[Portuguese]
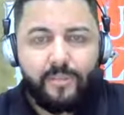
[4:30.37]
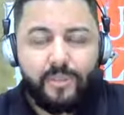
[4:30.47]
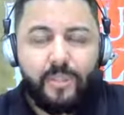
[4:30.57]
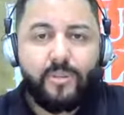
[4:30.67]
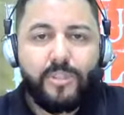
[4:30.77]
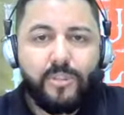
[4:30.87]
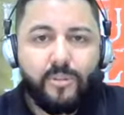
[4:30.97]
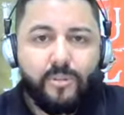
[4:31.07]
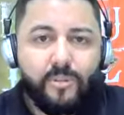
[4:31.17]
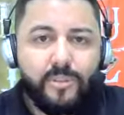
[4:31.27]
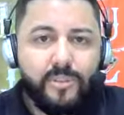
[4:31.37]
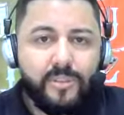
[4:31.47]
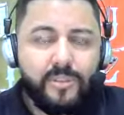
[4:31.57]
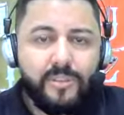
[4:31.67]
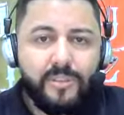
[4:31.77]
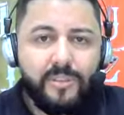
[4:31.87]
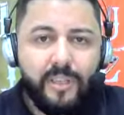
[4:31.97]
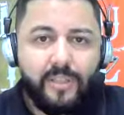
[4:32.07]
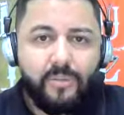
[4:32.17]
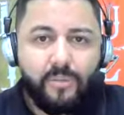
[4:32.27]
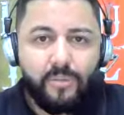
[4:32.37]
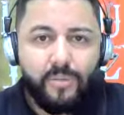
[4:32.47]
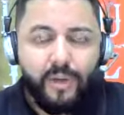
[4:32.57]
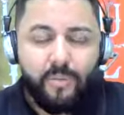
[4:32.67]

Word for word: O Senhor Jesus, tendo